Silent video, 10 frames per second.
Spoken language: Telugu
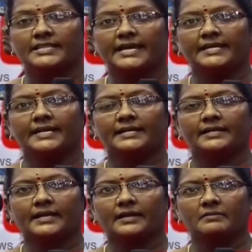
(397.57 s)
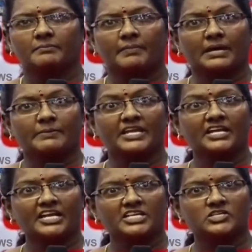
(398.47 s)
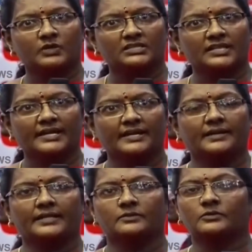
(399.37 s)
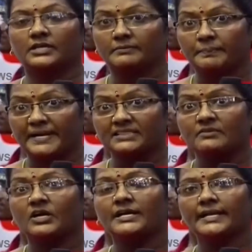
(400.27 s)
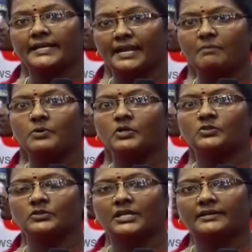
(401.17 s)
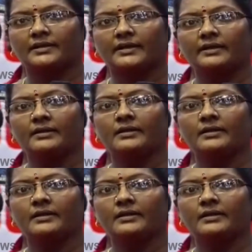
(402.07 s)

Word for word: ఇదేంటంటే మనం ఇంగ్లీష్ వద్దనట్లేదు ప్రతి ఒక్కరికి ఎలా పోతుందంటే